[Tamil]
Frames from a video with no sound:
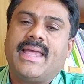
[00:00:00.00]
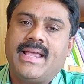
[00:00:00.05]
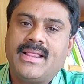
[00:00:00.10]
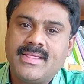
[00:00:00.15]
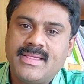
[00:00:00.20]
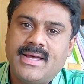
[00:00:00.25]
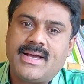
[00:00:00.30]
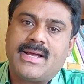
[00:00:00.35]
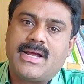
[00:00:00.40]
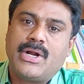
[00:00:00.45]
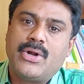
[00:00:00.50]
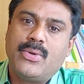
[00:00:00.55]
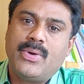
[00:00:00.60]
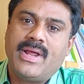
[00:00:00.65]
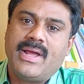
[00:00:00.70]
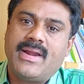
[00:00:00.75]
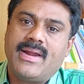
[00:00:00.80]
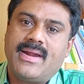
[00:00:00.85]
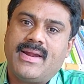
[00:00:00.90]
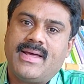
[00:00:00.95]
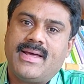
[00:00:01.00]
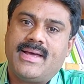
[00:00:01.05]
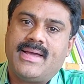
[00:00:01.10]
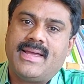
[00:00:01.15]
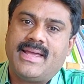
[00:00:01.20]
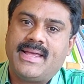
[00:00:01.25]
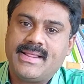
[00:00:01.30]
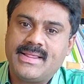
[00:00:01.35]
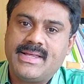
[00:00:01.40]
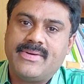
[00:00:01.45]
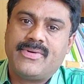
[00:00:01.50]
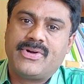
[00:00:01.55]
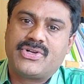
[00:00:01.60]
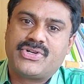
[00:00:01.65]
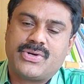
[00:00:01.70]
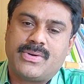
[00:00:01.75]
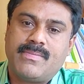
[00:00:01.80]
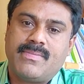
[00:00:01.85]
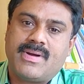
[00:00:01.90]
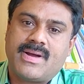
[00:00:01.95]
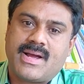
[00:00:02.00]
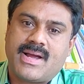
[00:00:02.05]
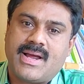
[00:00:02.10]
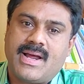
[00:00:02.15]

இந்த கல்லூரிகளில் இந்த வருஷம்